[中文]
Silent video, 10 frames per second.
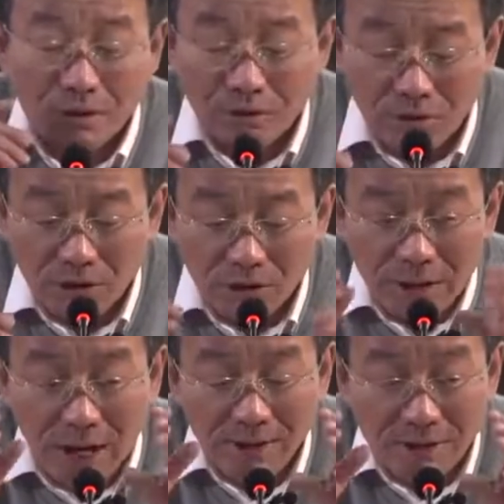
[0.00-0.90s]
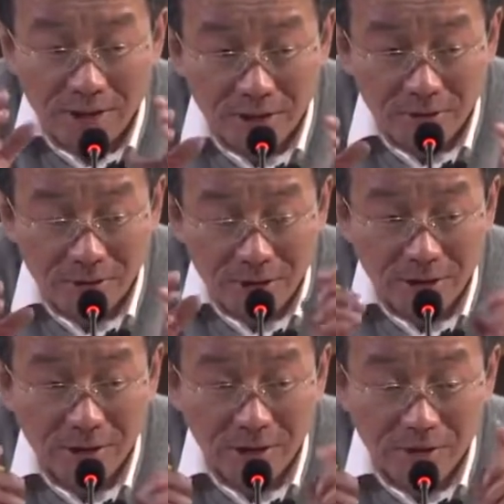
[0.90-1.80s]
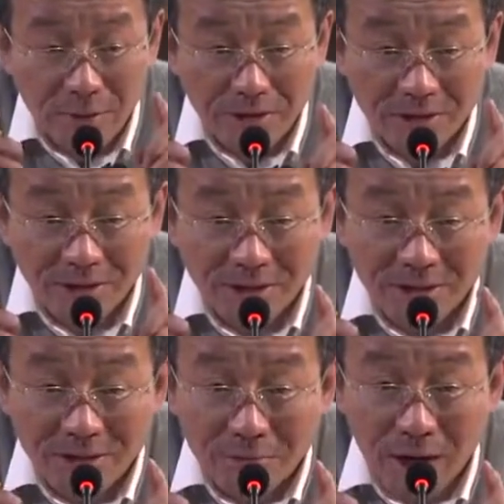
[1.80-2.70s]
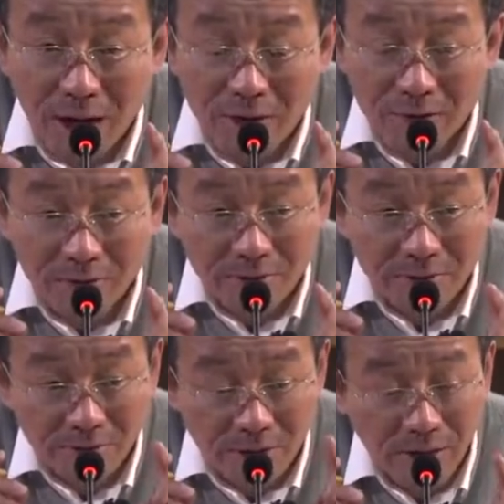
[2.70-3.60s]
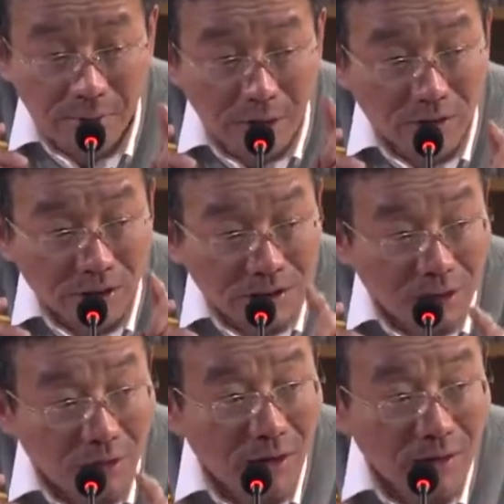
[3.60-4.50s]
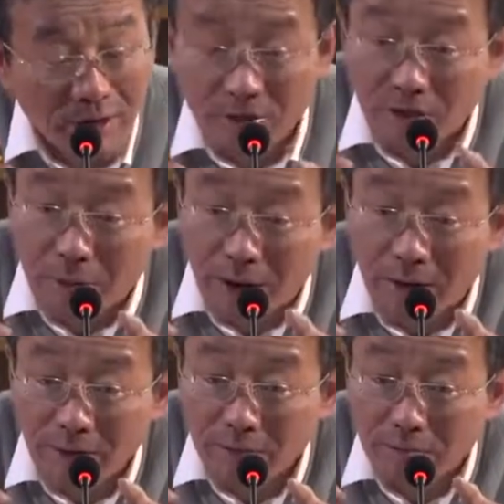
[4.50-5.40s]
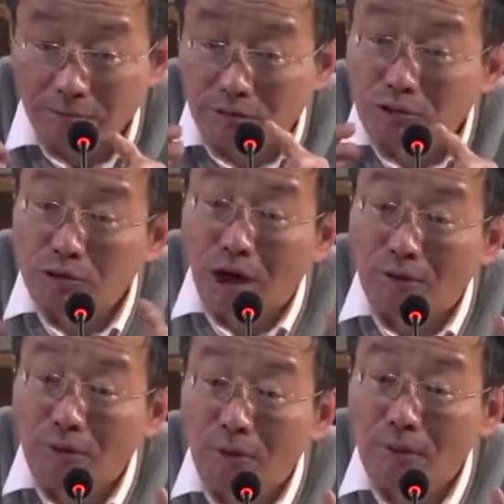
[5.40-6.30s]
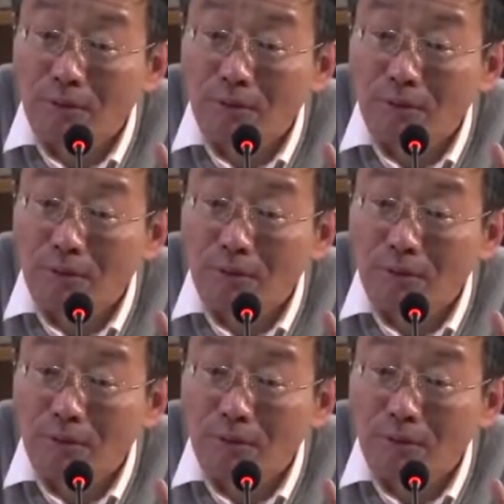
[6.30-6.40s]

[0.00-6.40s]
奴隶主拿了这些东西以后，一方面是自己什么，可以保证生活；，另一方面，无需劳动。